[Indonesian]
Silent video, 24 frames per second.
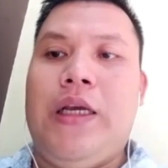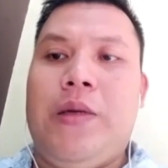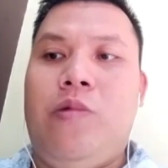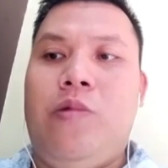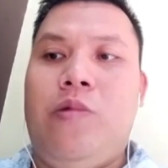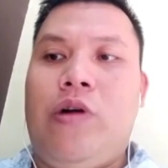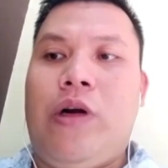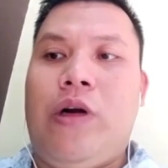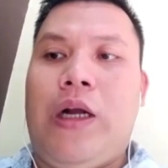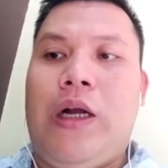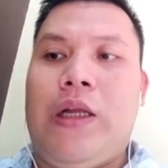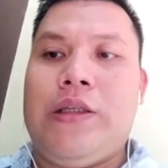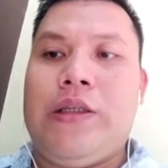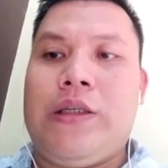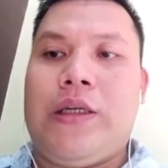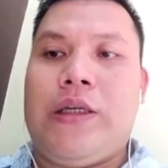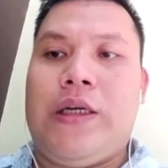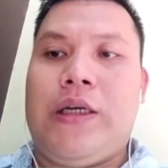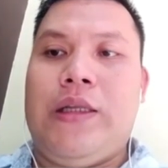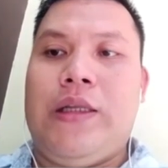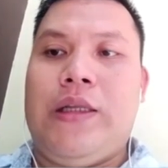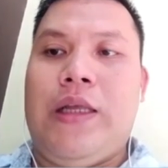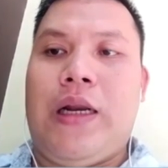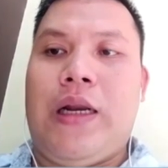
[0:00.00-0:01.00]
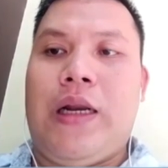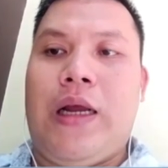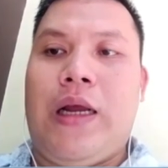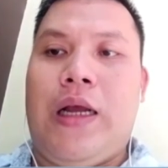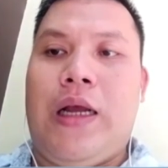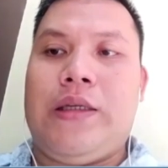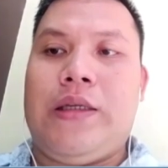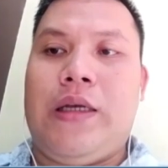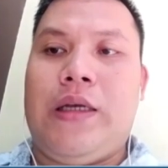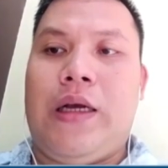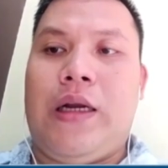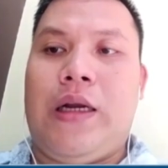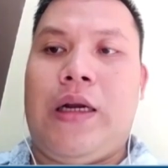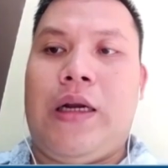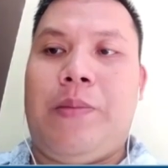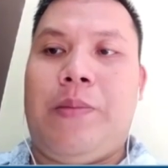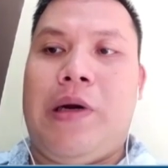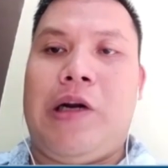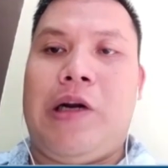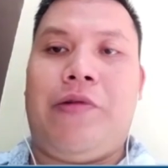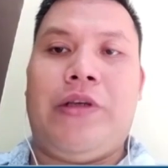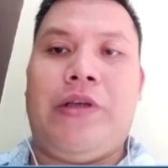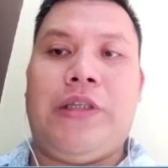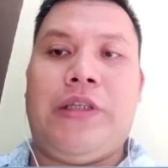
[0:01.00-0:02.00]
bukan sekedar acara
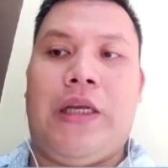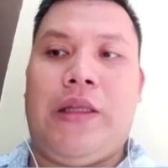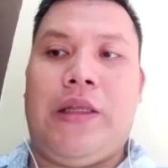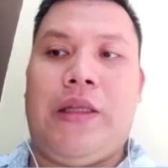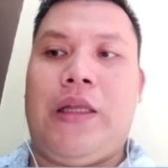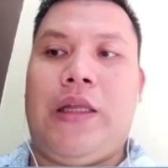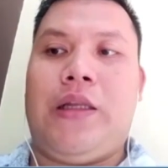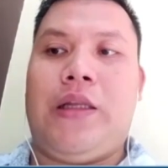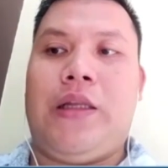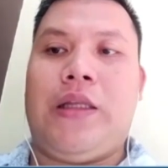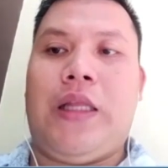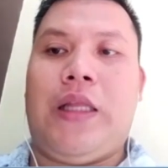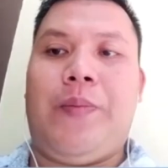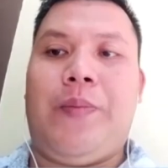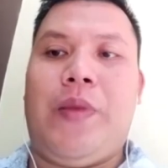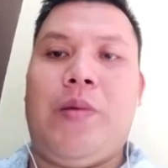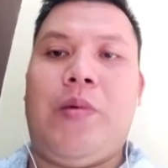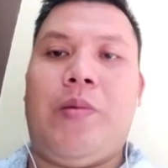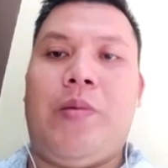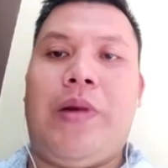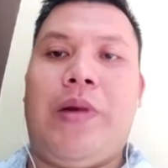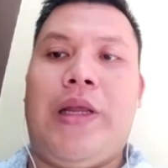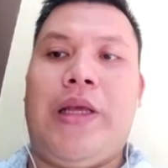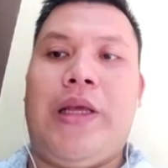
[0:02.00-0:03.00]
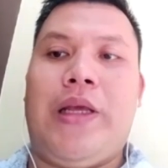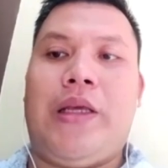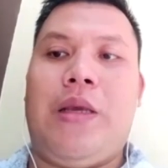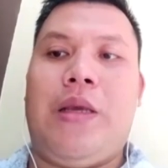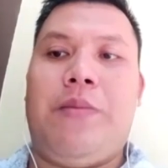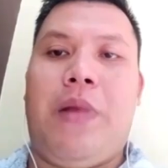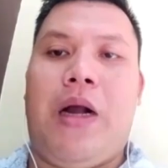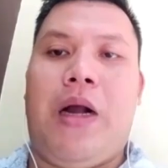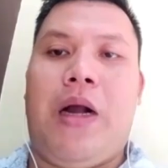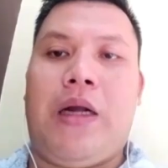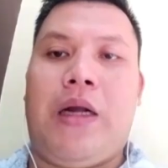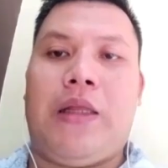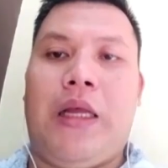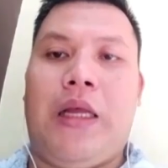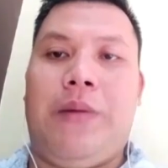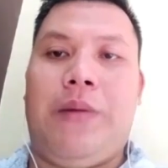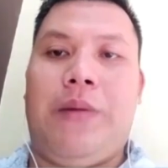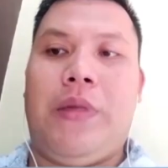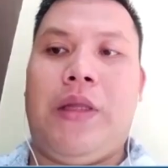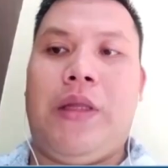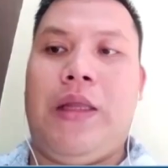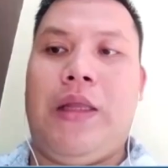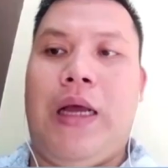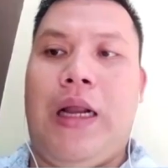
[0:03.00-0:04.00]
pariwisata tetapi memiliki makna
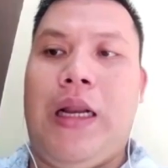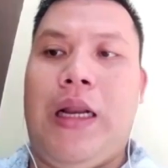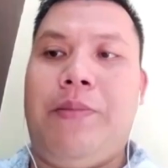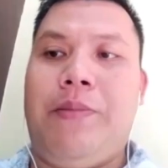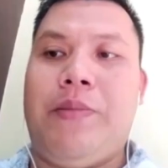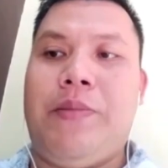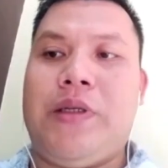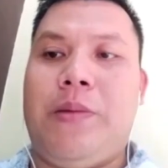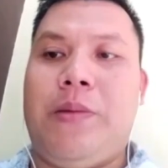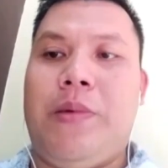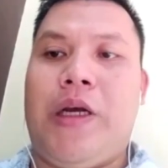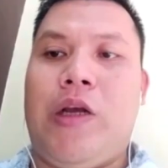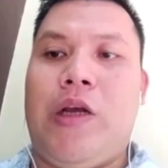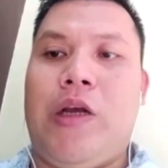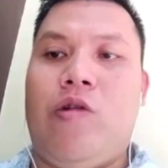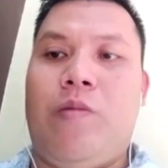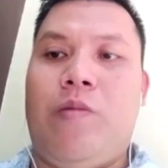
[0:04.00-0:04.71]
mendalam sebagai